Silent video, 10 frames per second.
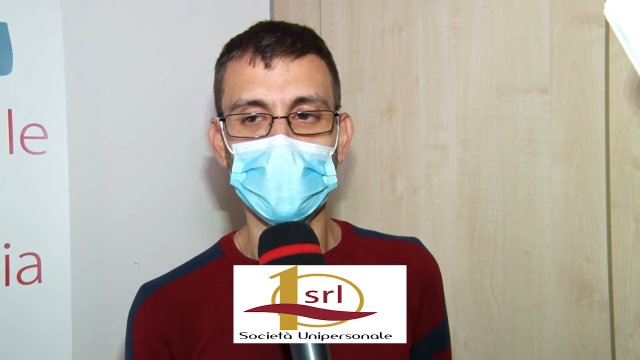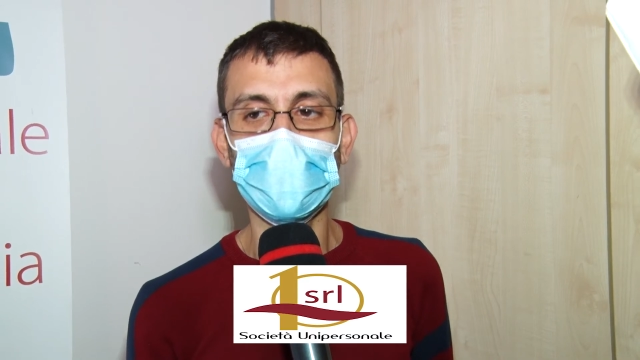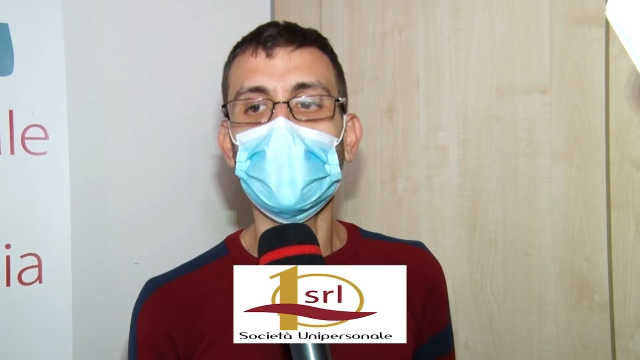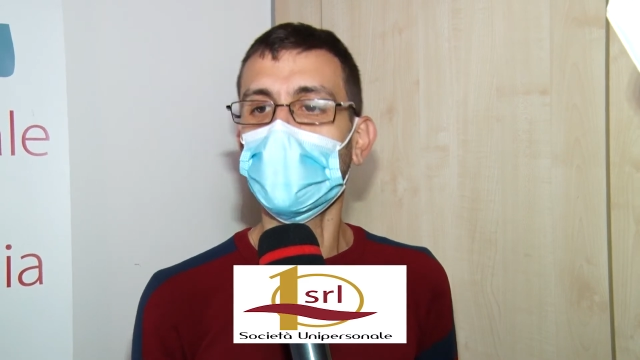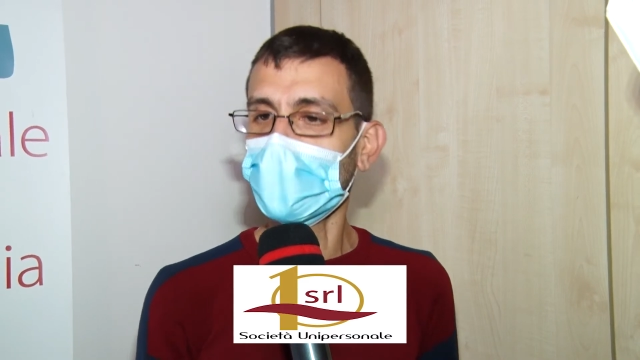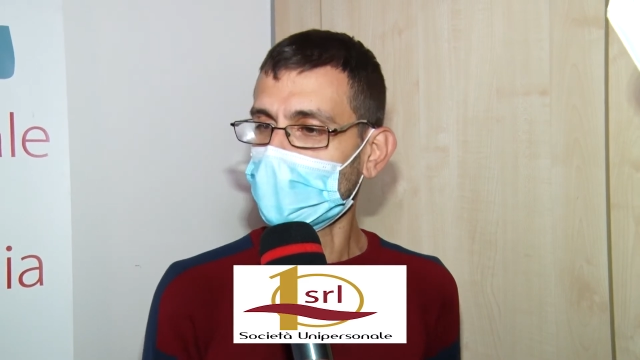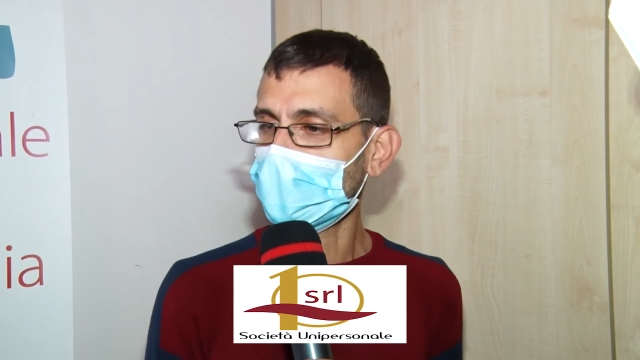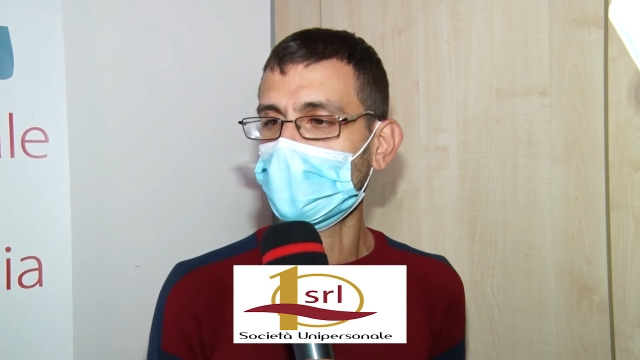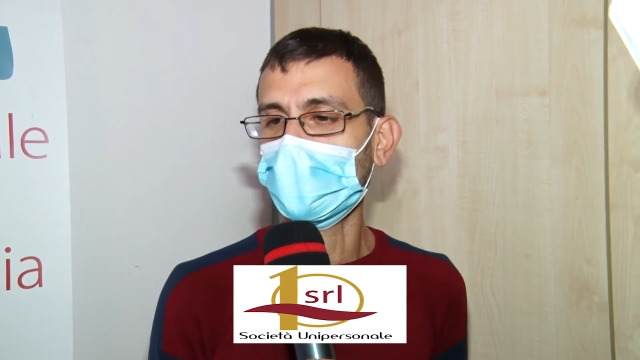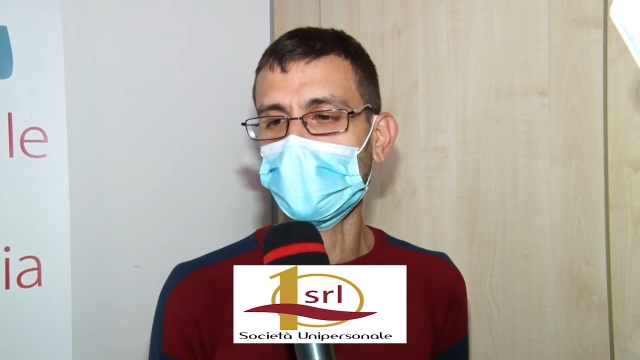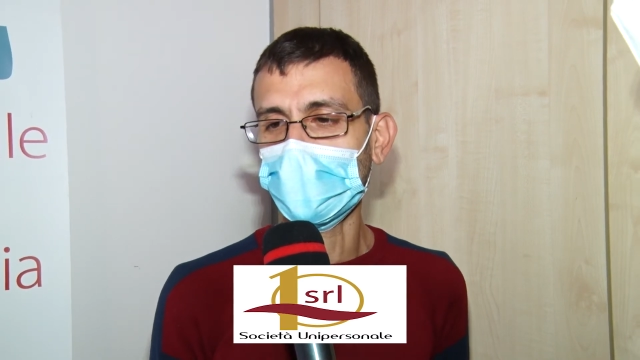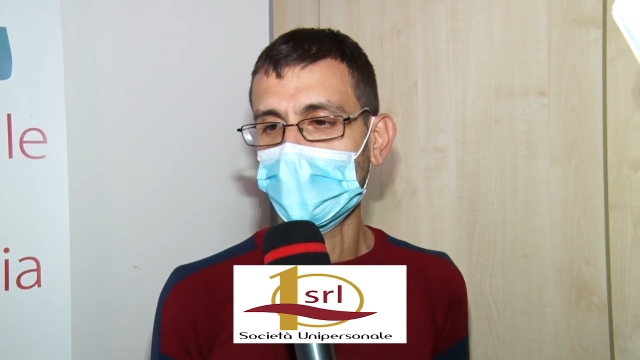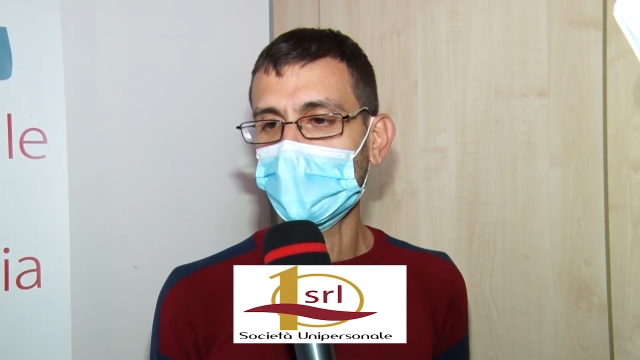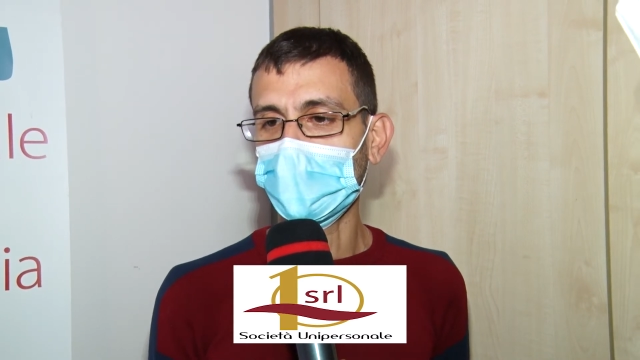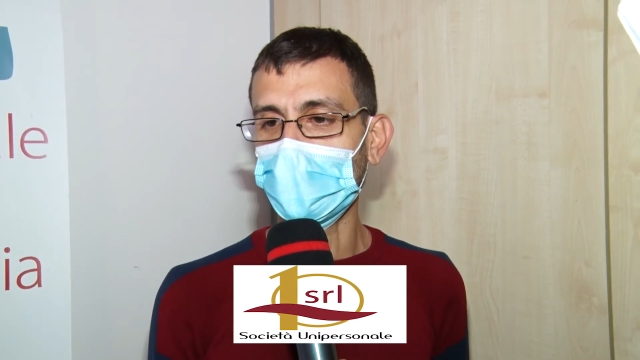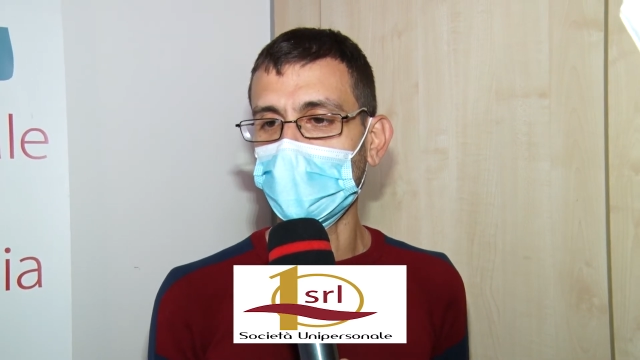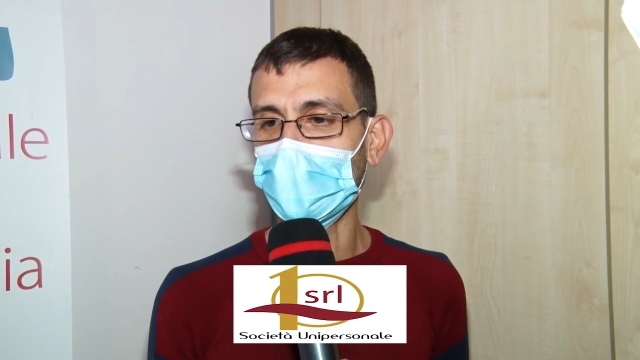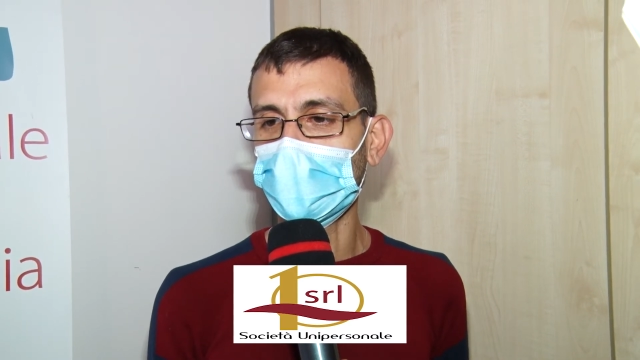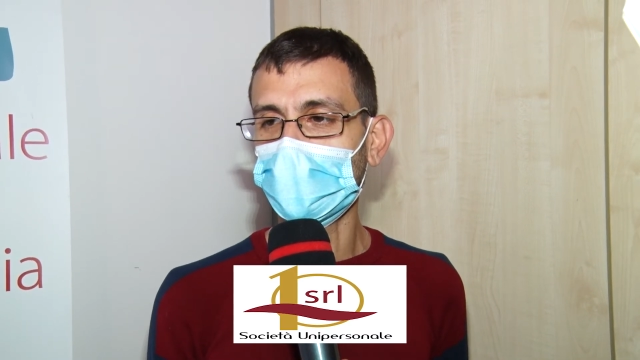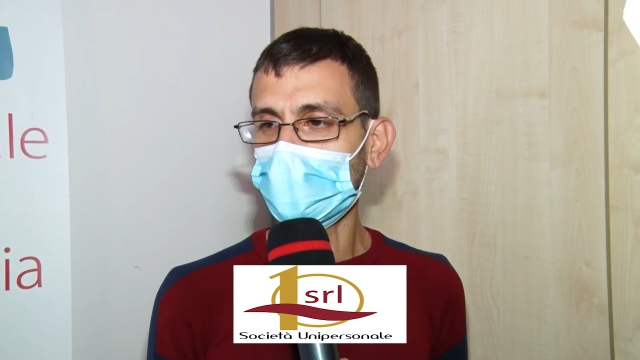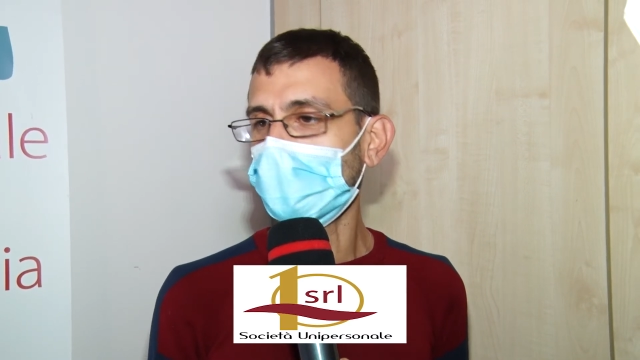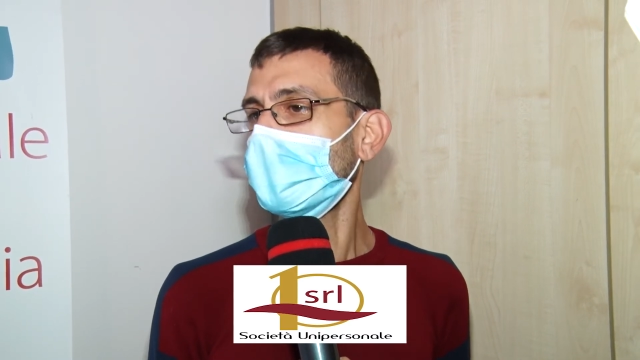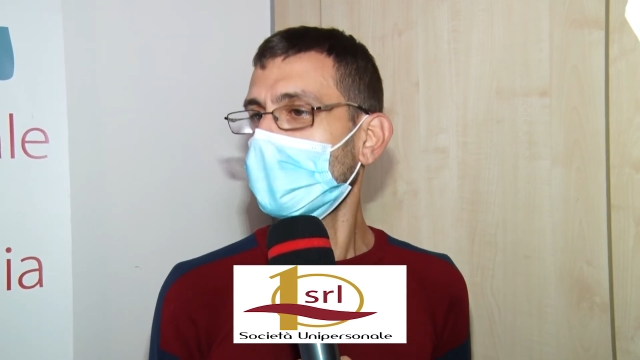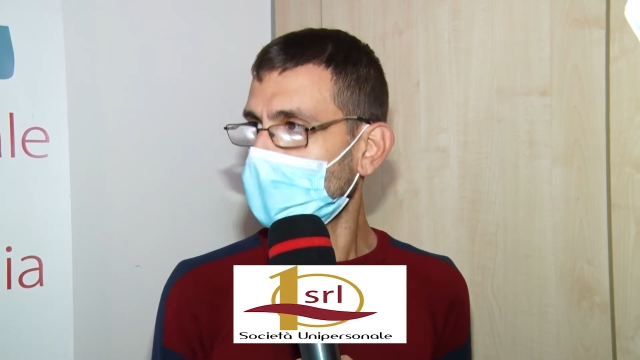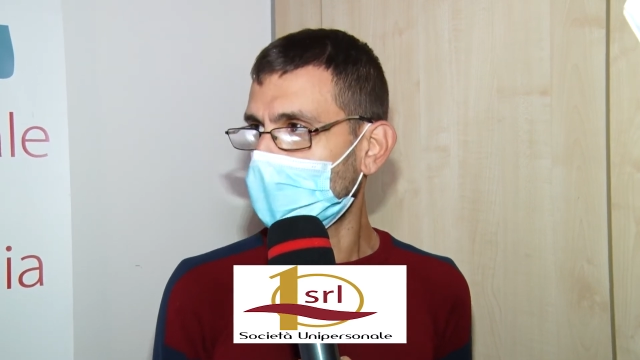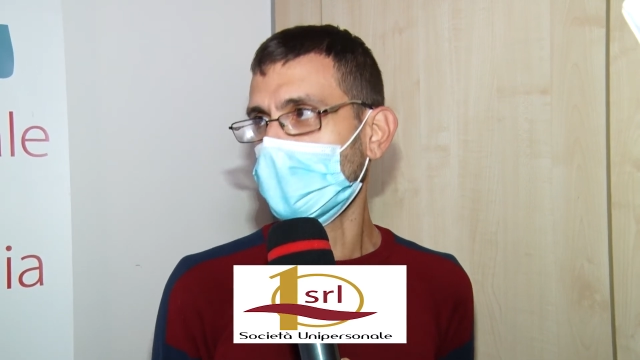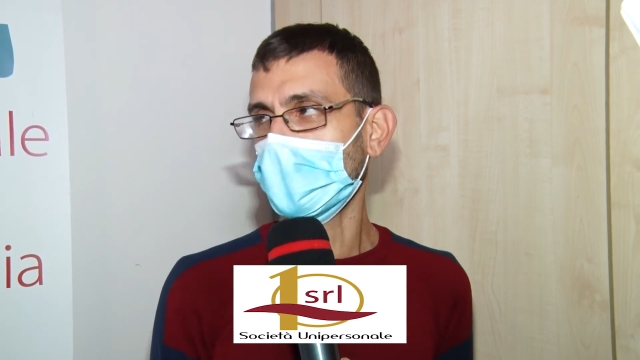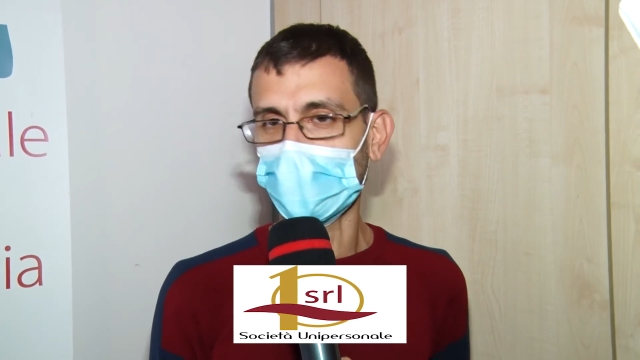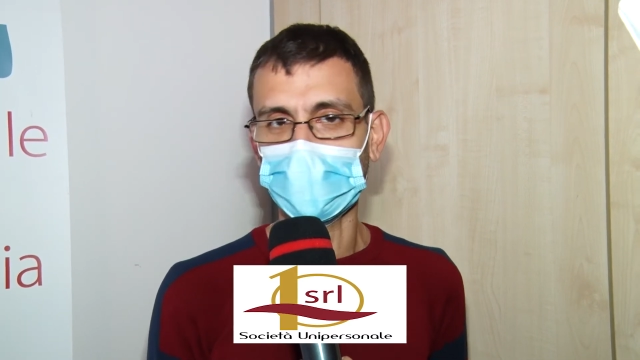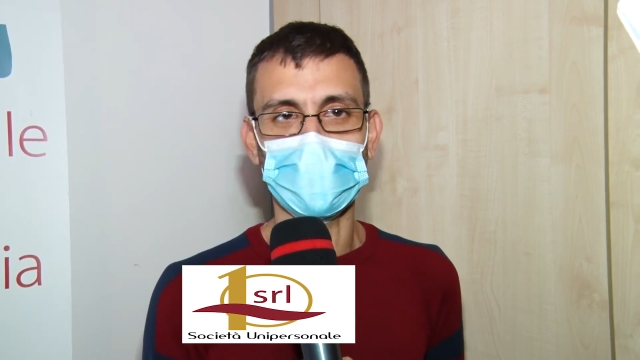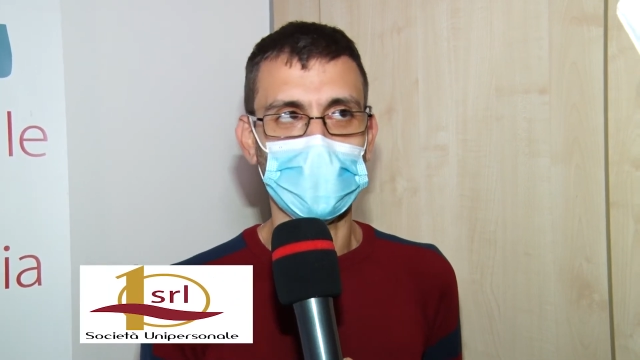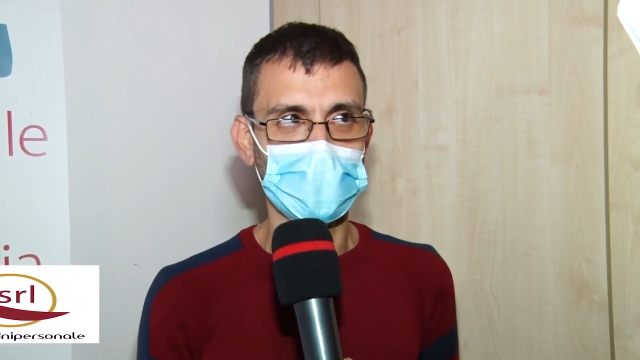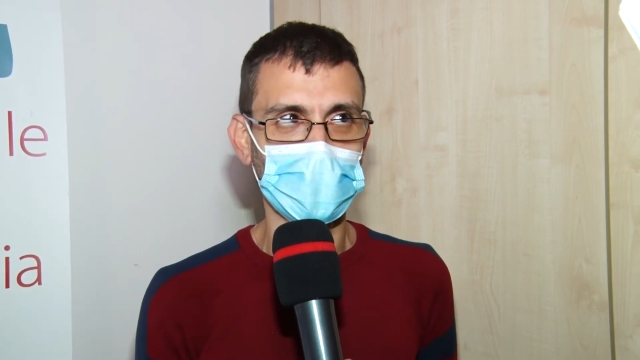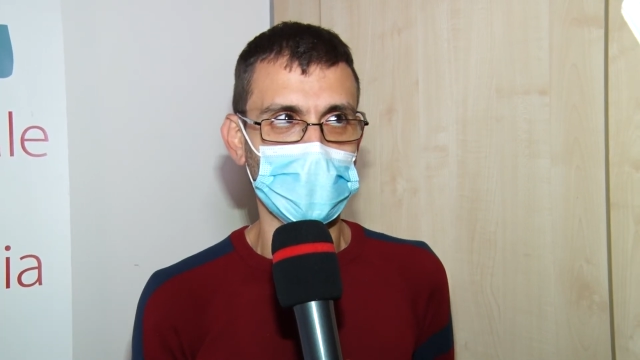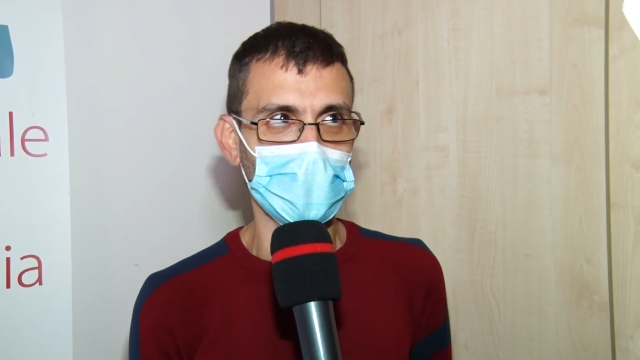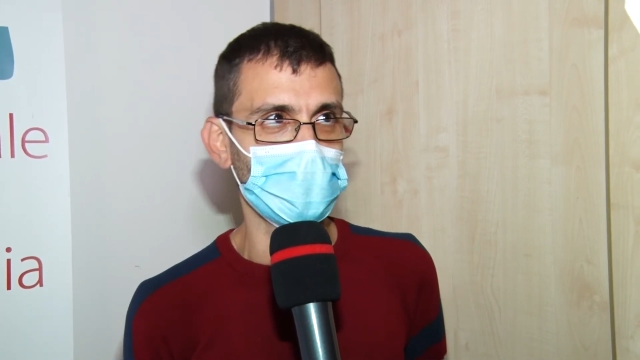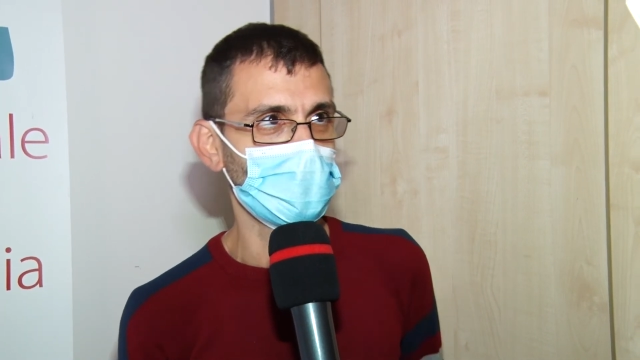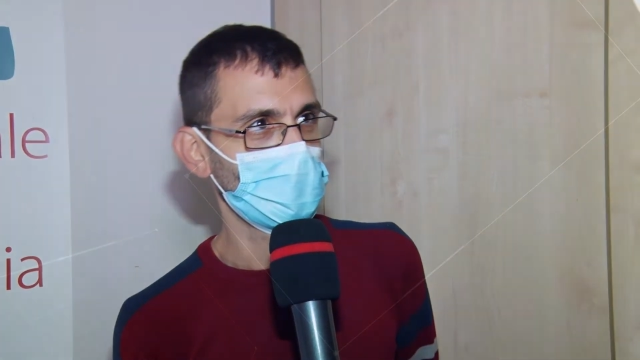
di nuovo grazie e continueremo insieme questa battaglia.